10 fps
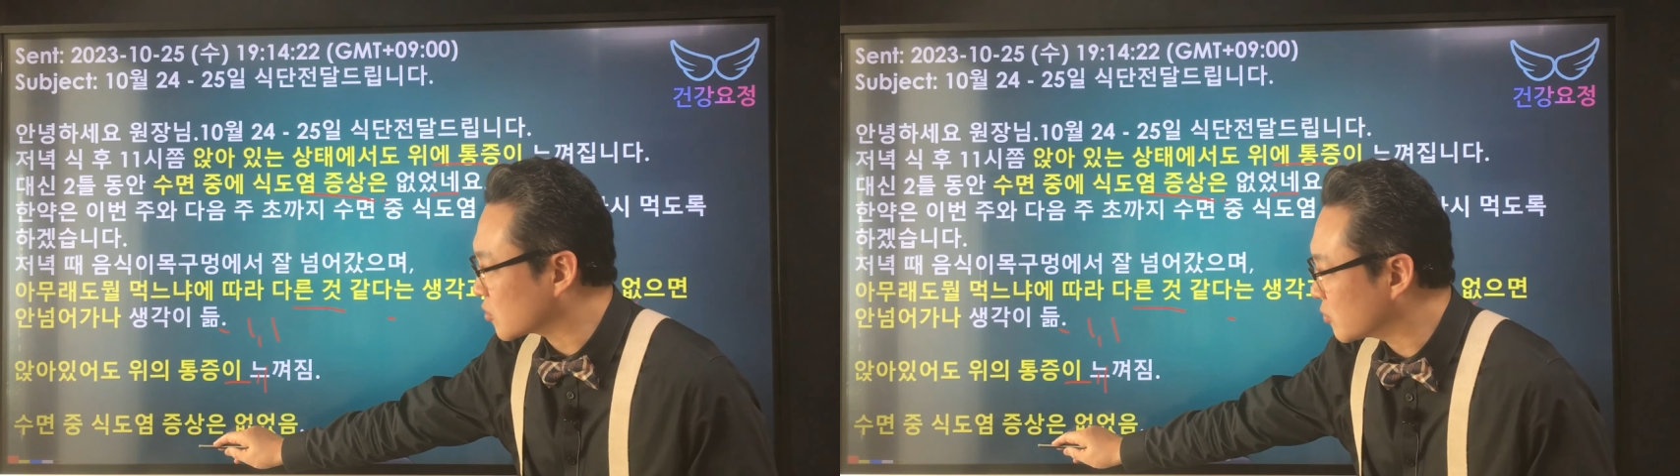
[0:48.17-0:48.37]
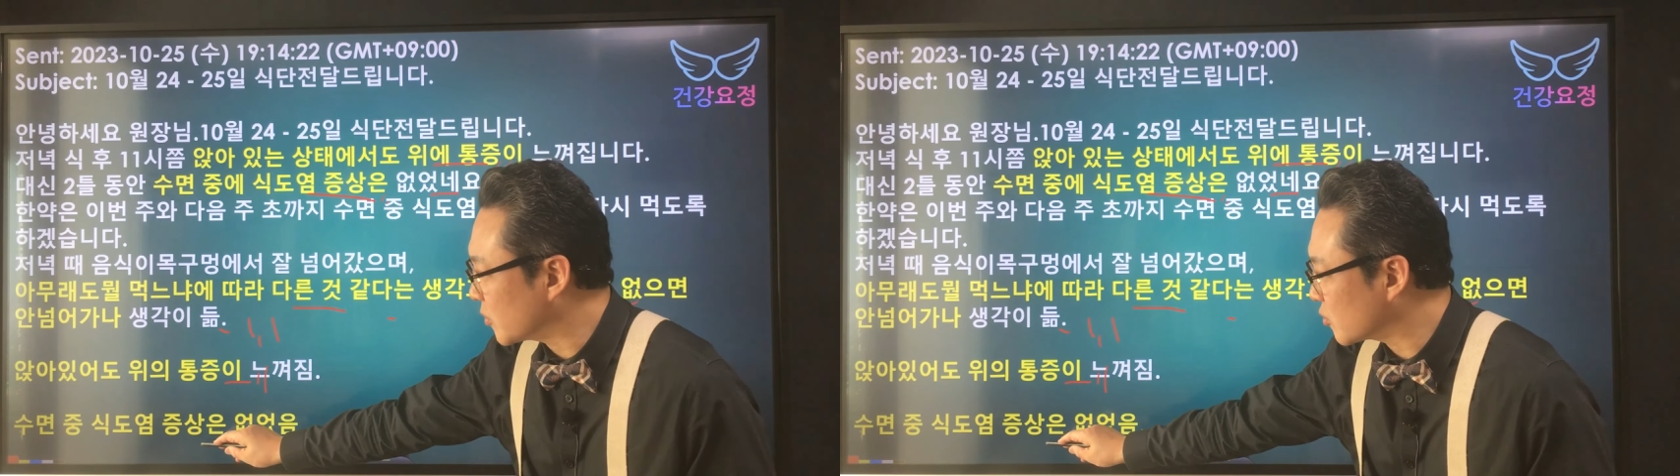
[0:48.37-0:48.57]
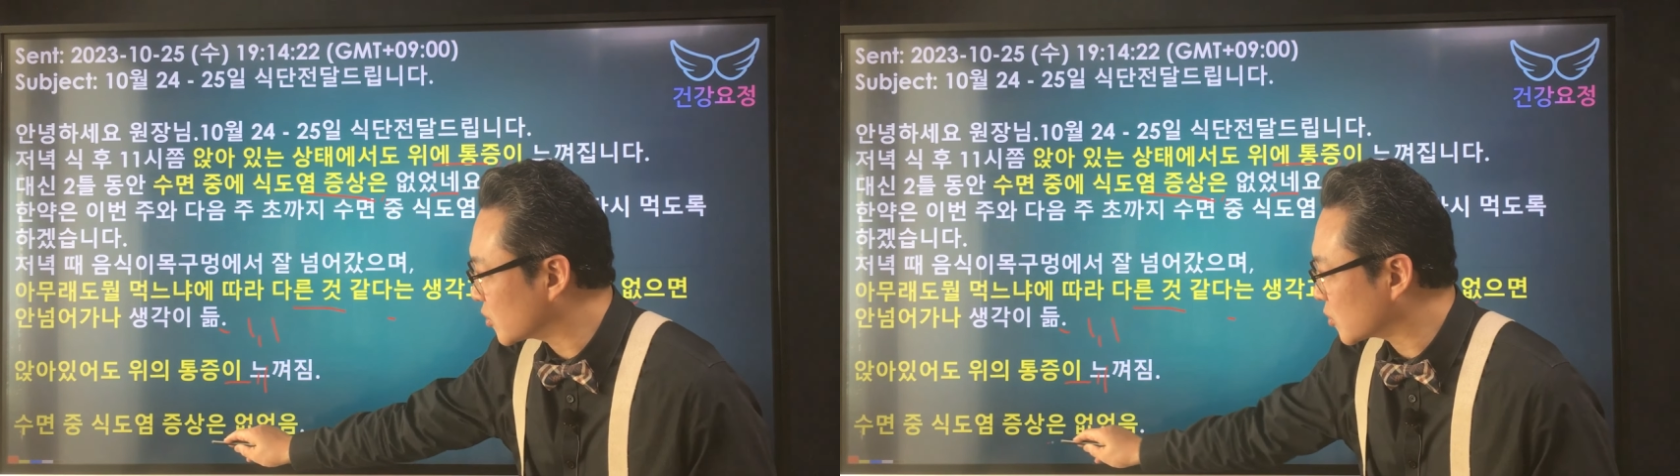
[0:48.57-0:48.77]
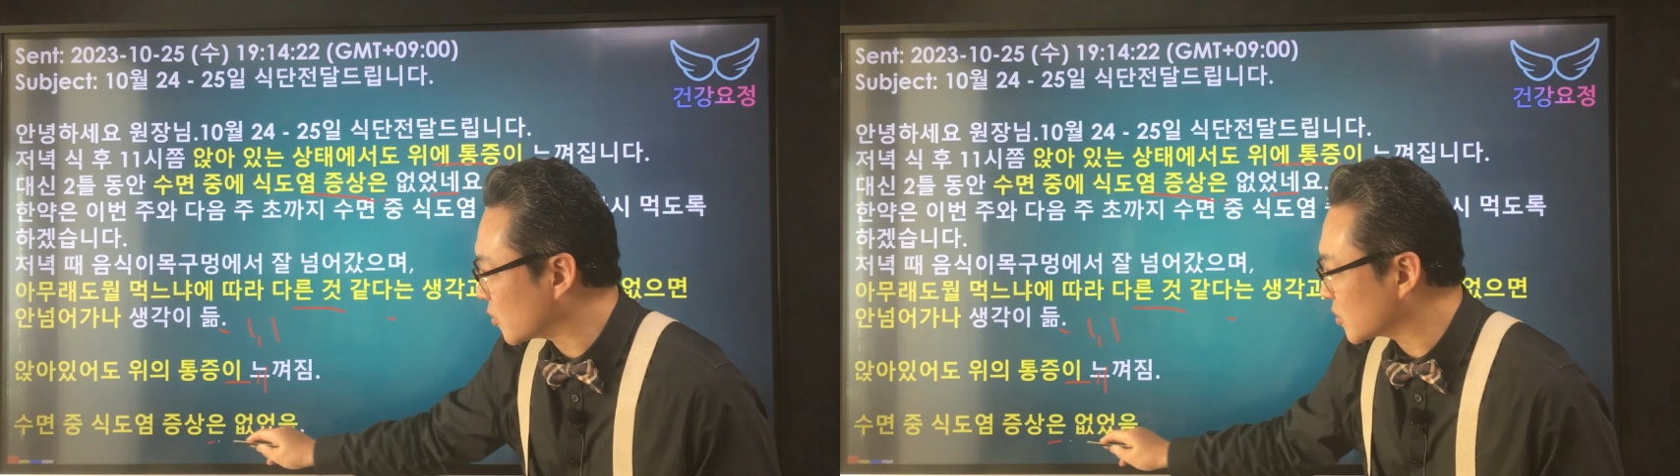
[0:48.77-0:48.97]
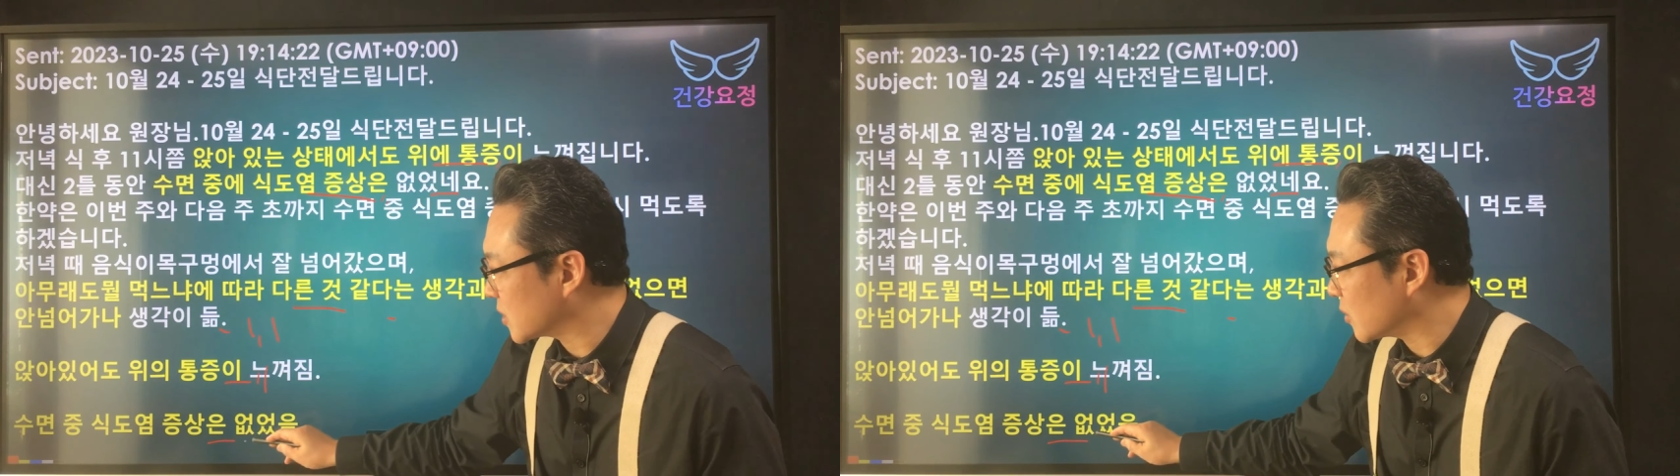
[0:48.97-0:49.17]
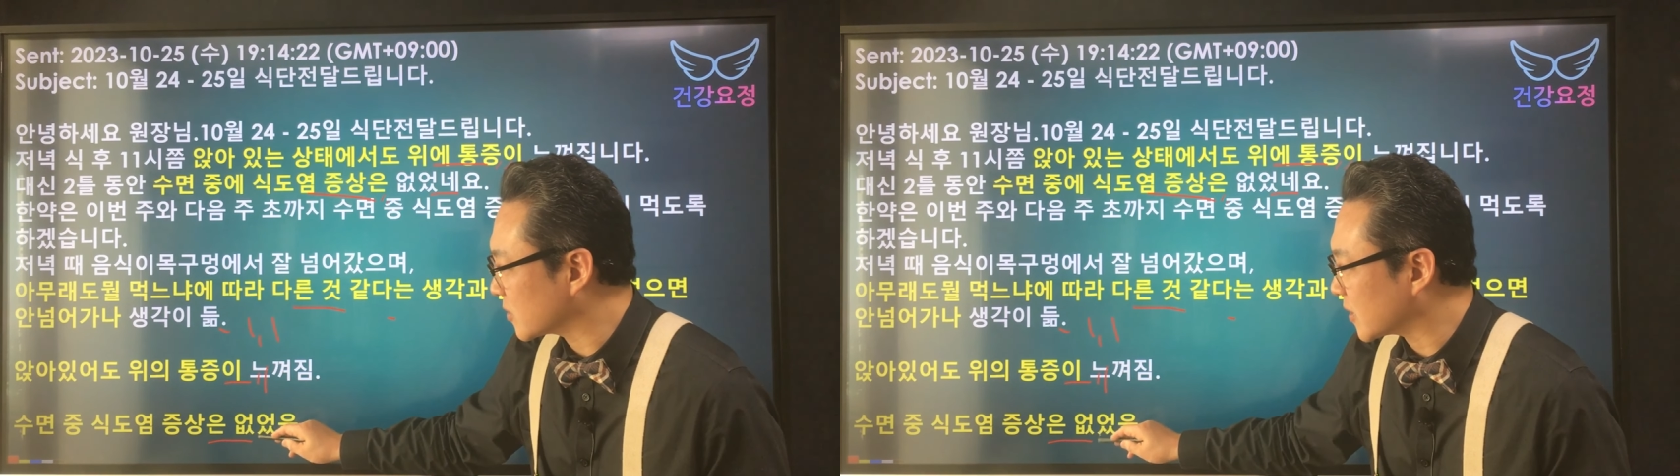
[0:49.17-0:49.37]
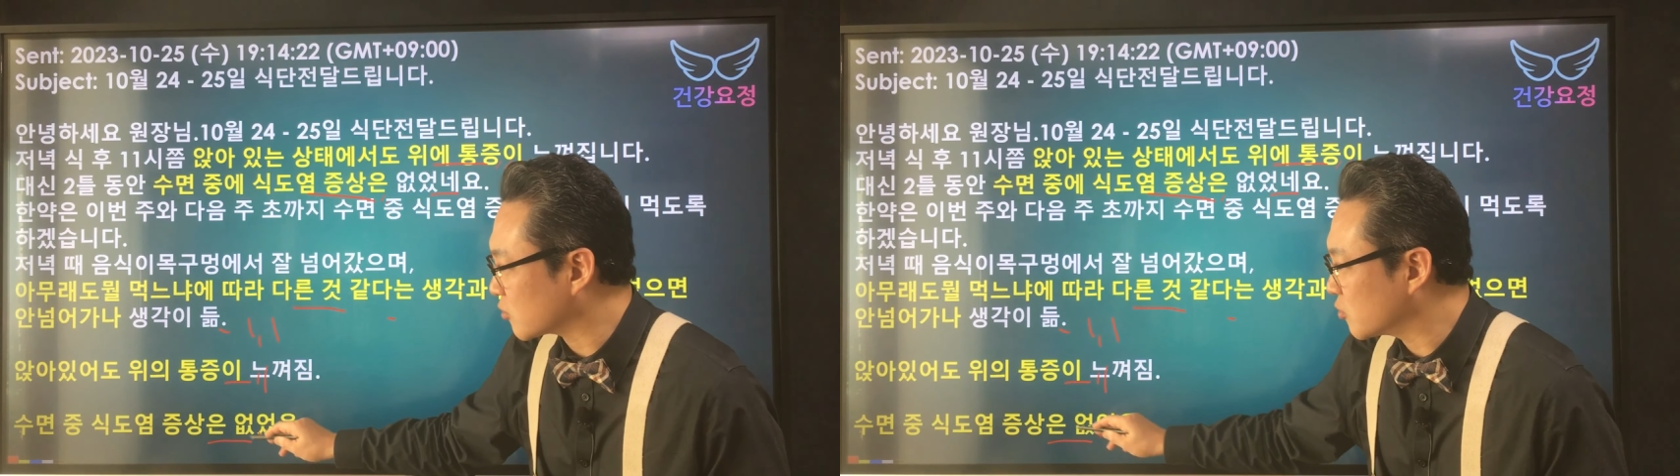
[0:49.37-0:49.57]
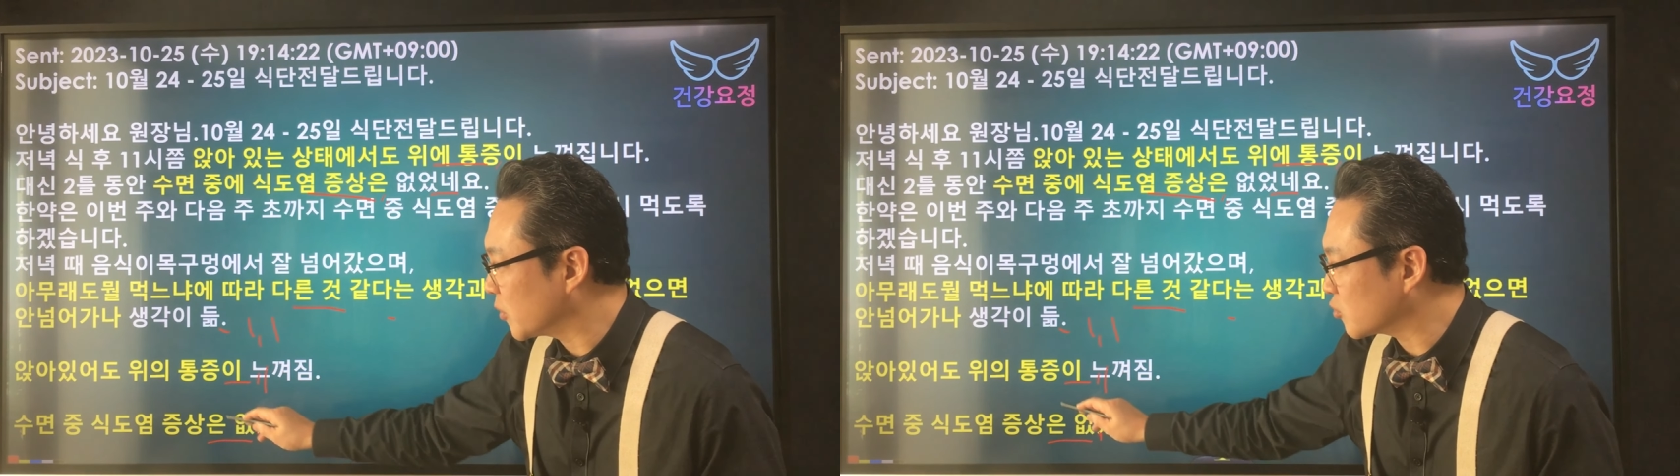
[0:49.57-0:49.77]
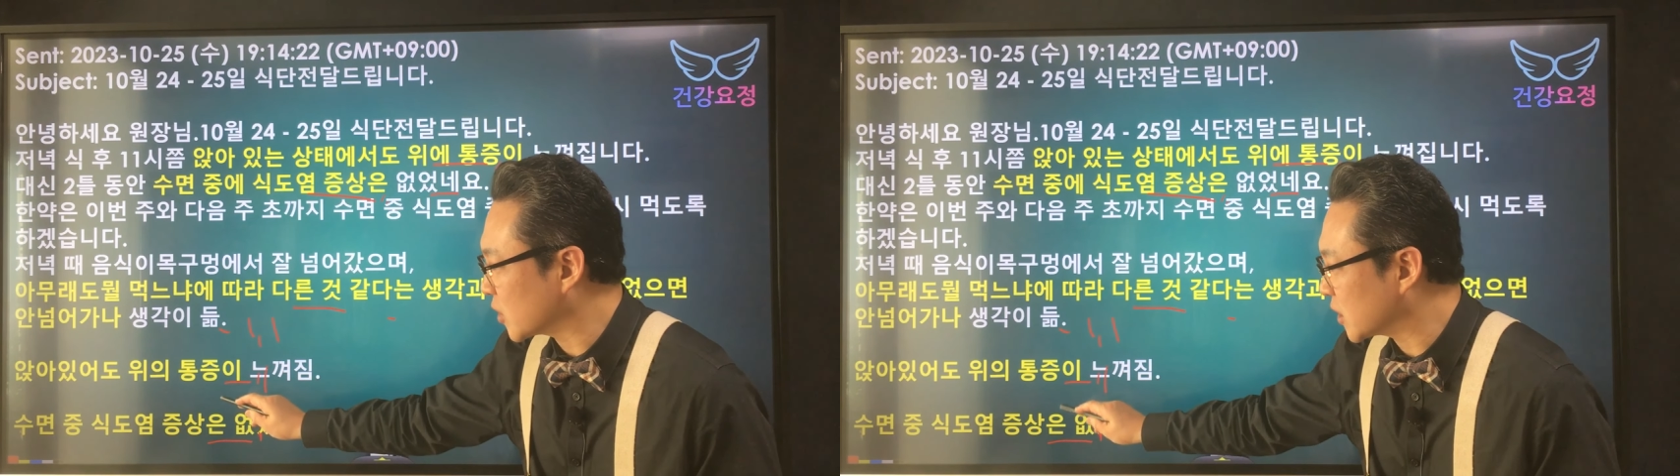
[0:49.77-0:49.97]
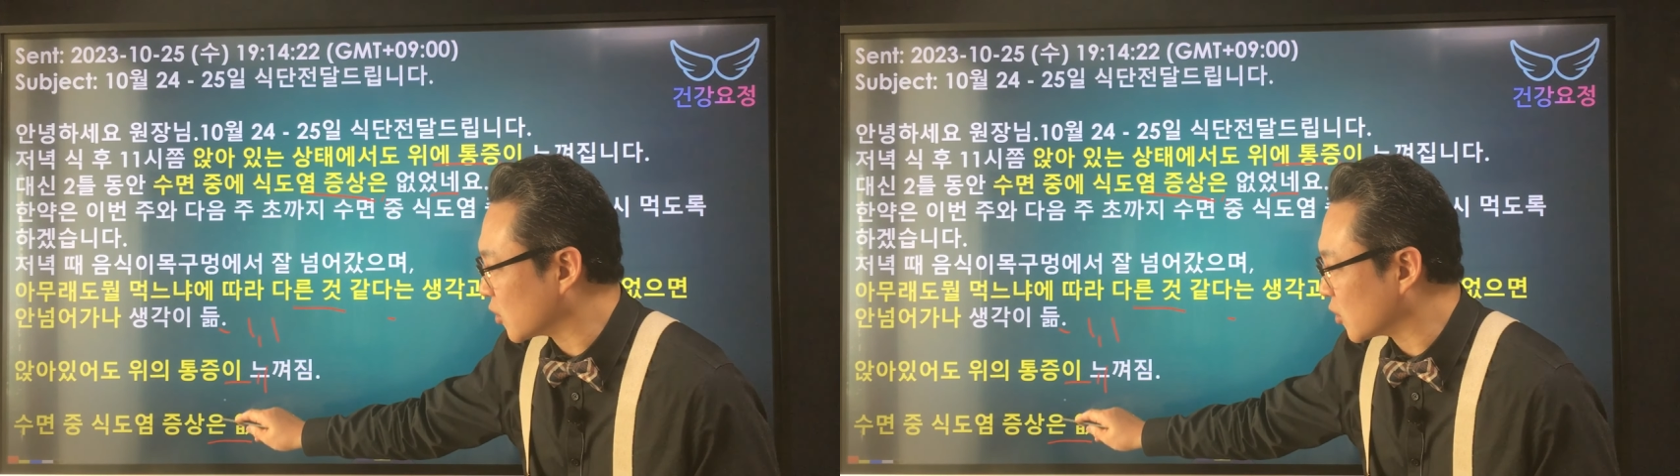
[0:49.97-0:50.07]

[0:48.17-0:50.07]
수면 중 식동 증상 없었다 수면 중에